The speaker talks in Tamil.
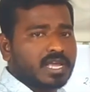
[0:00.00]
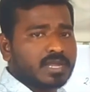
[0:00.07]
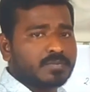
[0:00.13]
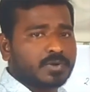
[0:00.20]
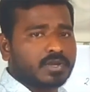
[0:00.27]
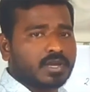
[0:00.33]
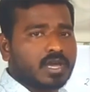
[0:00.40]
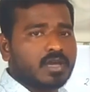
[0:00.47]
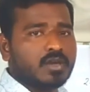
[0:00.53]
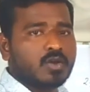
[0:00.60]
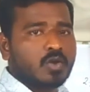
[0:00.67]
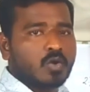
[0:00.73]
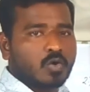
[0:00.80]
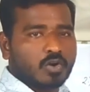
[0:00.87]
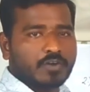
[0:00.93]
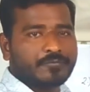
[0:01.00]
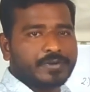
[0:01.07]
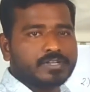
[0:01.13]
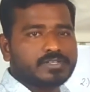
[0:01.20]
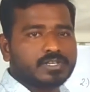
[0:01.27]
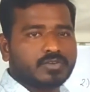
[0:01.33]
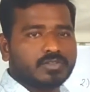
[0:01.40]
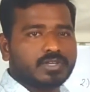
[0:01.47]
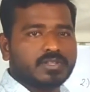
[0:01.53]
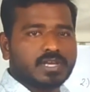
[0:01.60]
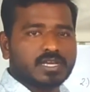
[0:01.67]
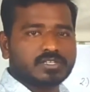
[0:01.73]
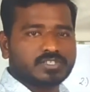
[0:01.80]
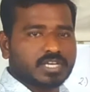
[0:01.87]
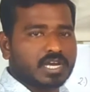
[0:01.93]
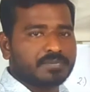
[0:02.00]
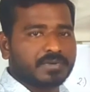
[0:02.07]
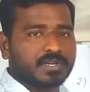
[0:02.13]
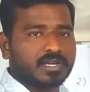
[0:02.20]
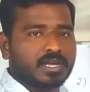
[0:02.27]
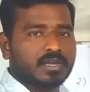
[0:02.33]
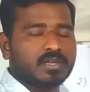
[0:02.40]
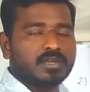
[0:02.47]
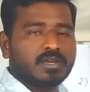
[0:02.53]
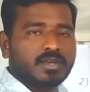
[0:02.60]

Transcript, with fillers: லைக் பண்ணுங்கள் உங்கள் ஃப்ரெண்ட்ஸுக்கு வந்து இதை ஷேர் பண்ணுங்கள்